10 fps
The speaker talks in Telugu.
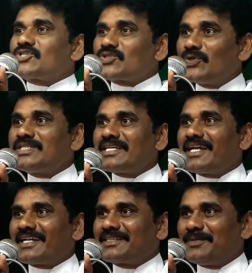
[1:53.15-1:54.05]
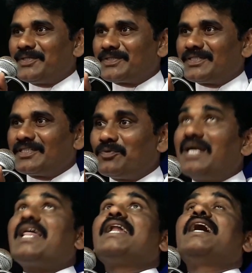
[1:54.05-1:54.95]
సూచన అర్థమవుతుంది
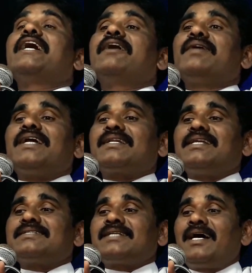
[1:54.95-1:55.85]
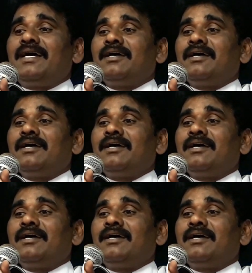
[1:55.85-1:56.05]
వాళ్ళు అలా ఏమన్నారు తెలుసా